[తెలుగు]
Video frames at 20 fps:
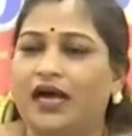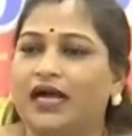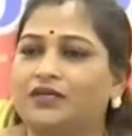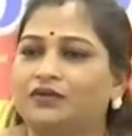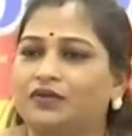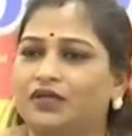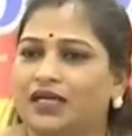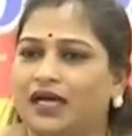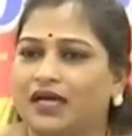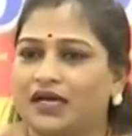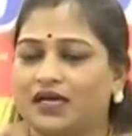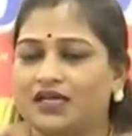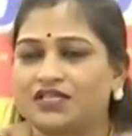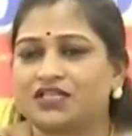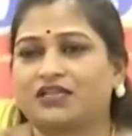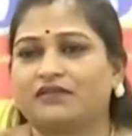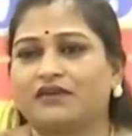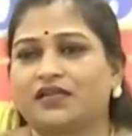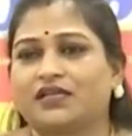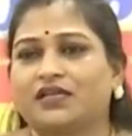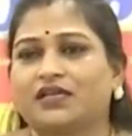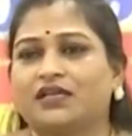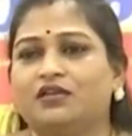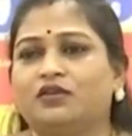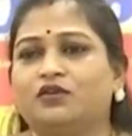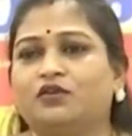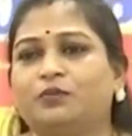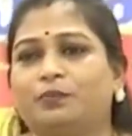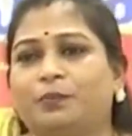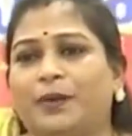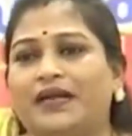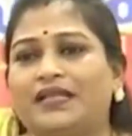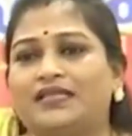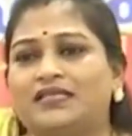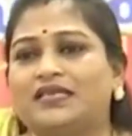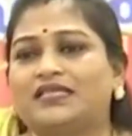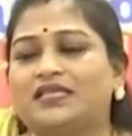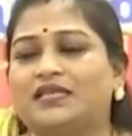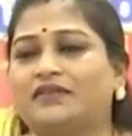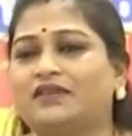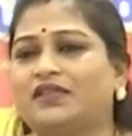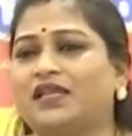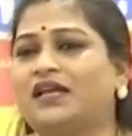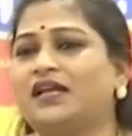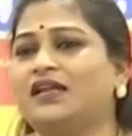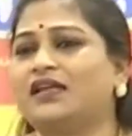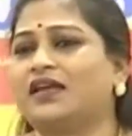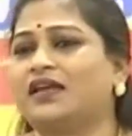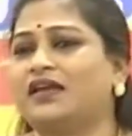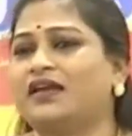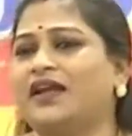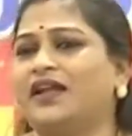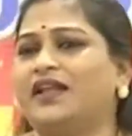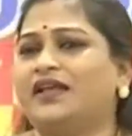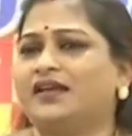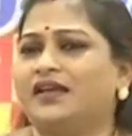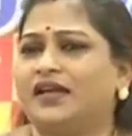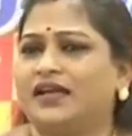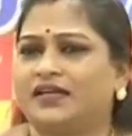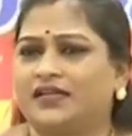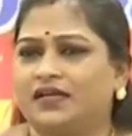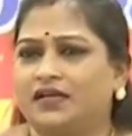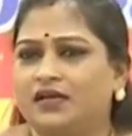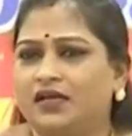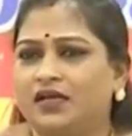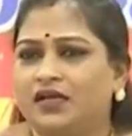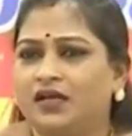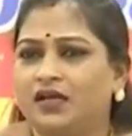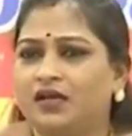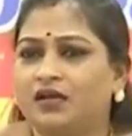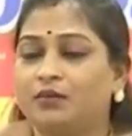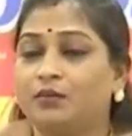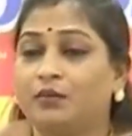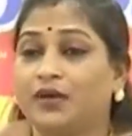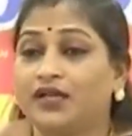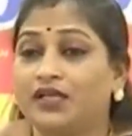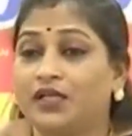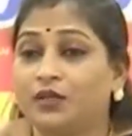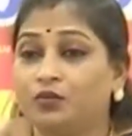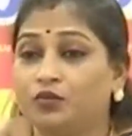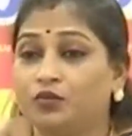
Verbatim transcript: అటువంటి ఆశా వర్కర్లు పనిచేసే విధానానికి గ్రేడింగ్లు అంట మరి